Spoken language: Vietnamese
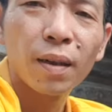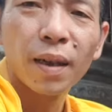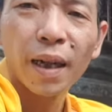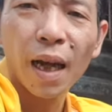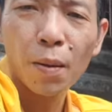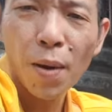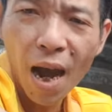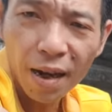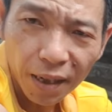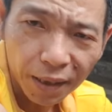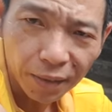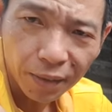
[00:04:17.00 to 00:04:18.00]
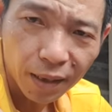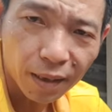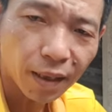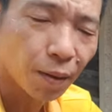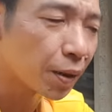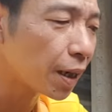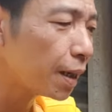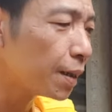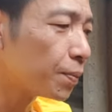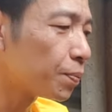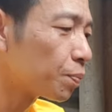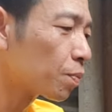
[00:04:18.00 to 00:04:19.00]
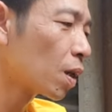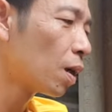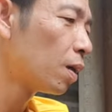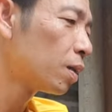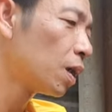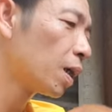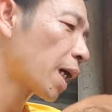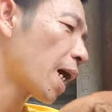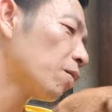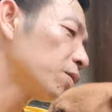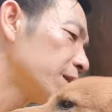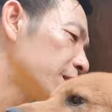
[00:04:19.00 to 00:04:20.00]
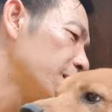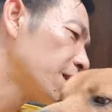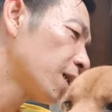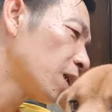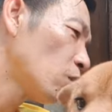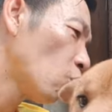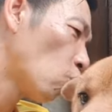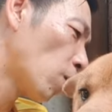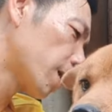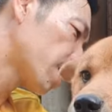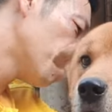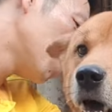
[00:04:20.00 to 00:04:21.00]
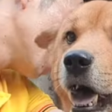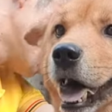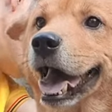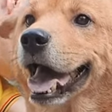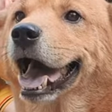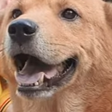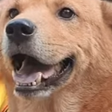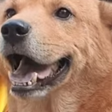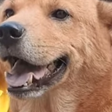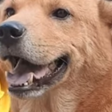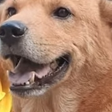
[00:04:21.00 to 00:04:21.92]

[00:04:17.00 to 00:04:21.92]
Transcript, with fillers: đến hai mươi ba cân, cỡ tầm đấy, nhưng cáo thì chỉ được cỡ độ khoảng tầm mười chín cân thôi.